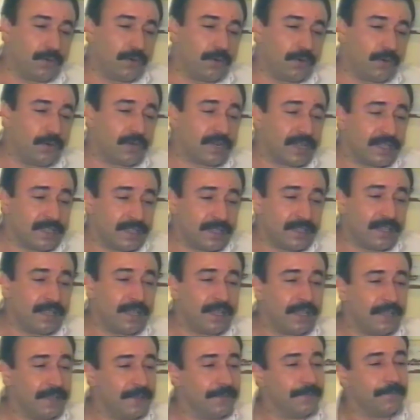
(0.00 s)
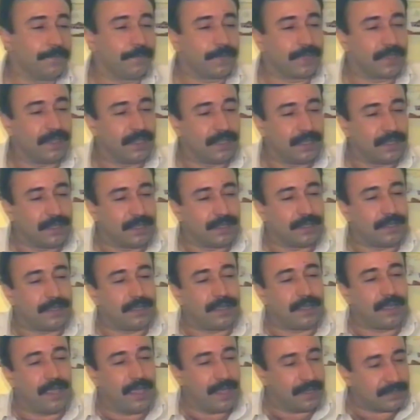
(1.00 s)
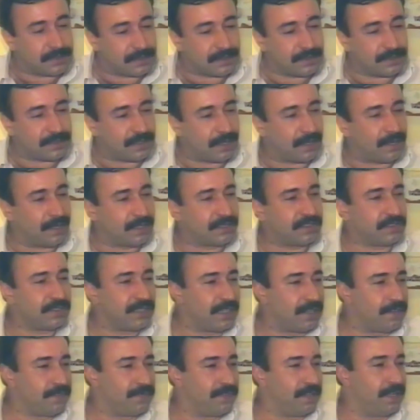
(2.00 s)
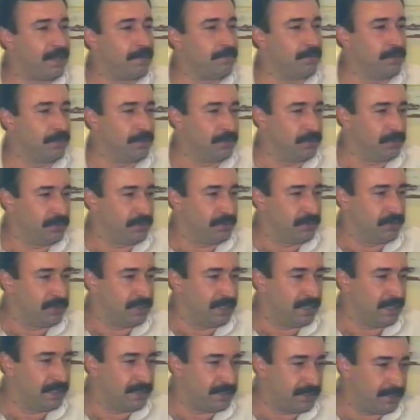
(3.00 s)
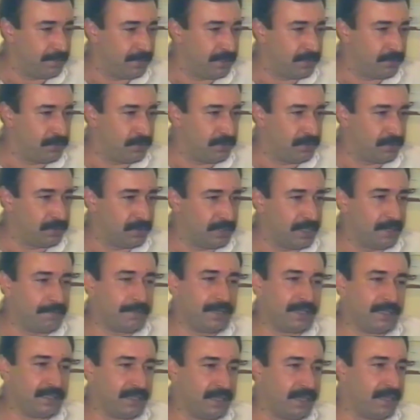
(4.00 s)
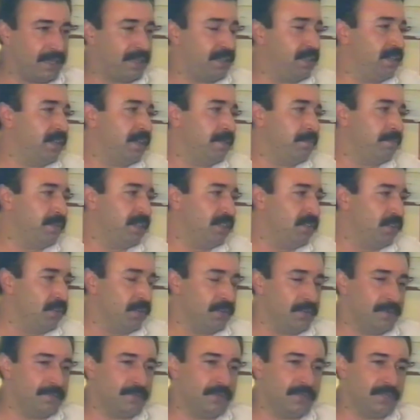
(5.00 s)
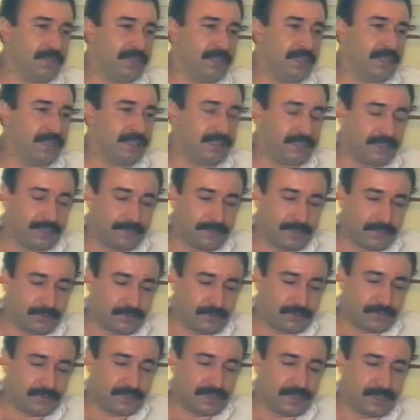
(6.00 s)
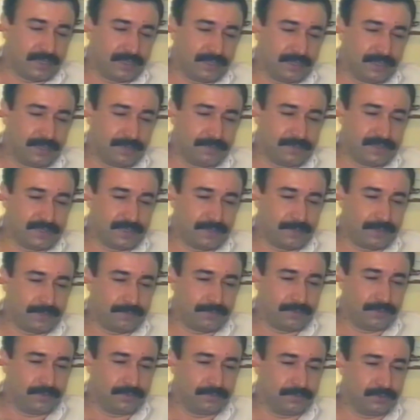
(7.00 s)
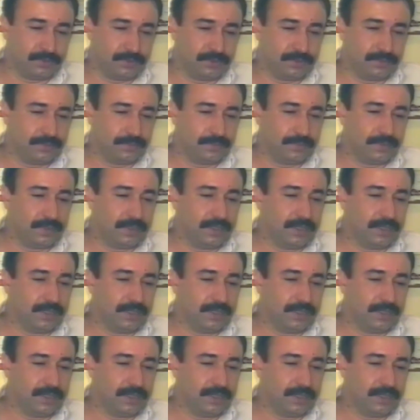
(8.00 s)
Orada da e, eski sanatçılar filan bulunurdu denetleme kurulunda. Ben yakinen biliyorum, o denetleme kurullarında bir zaman bulmuştum.